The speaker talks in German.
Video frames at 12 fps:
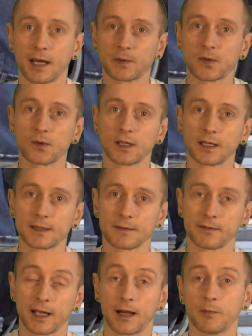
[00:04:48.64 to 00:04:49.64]

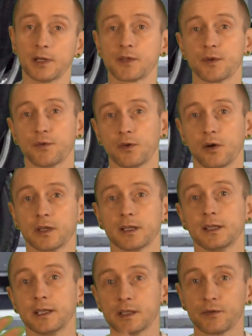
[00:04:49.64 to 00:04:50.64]
abzulesen. Wir haben Licht für
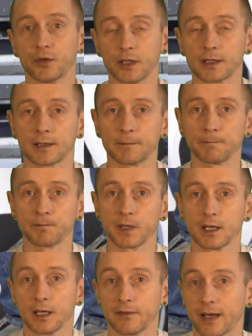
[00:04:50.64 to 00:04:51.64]
vorne, Licht für hinten.
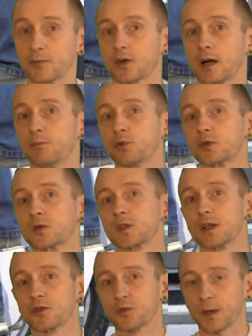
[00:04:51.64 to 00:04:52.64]
Wir haben sogar
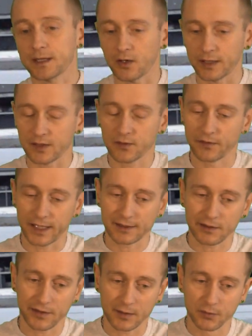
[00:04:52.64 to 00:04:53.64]
Bluetooth-Lautsprecher, können also während
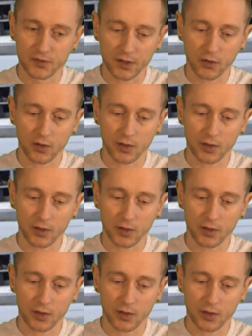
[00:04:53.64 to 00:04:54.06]
der Fahrt Musik